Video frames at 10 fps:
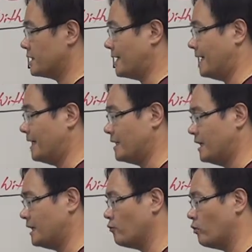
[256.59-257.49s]
자,
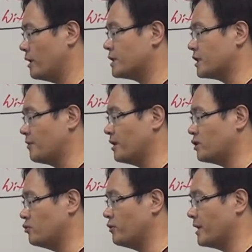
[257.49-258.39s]
it was
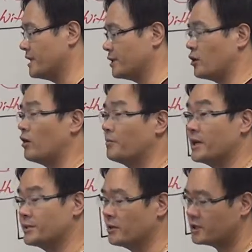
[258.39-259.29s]
someone you heard 이제
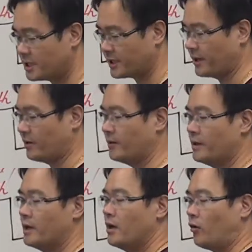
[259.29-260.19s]
현관편에 있어요. 치세요.
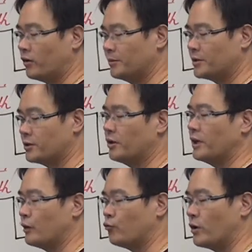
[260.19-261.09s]
어디부터 쳐?
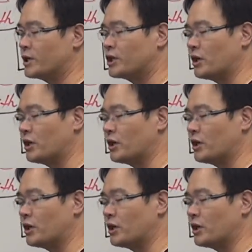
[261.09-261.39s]
it was